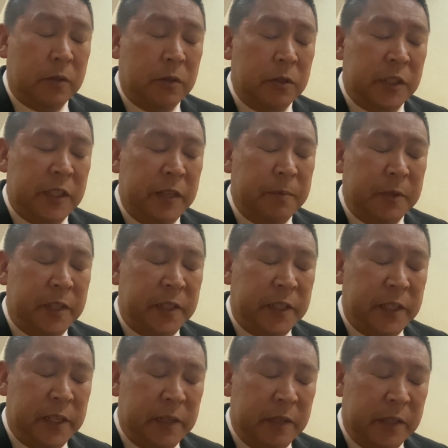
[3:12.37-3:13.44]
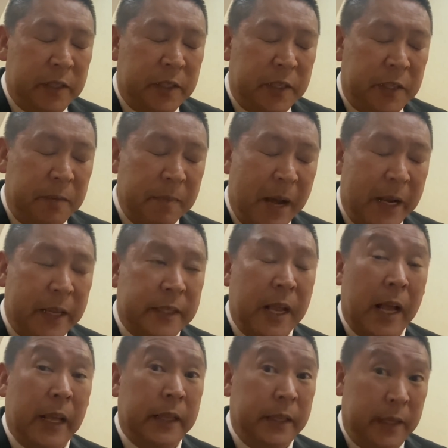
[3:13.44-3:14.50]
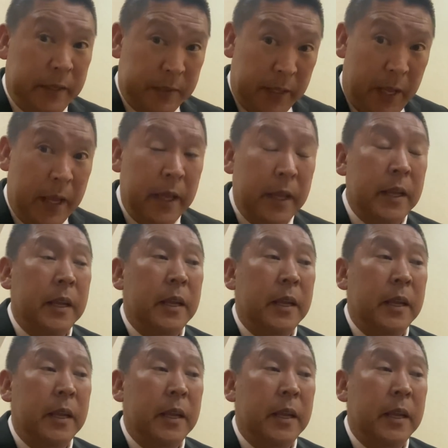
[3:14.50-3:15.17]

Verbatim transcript: くしぶしちまりさんですね、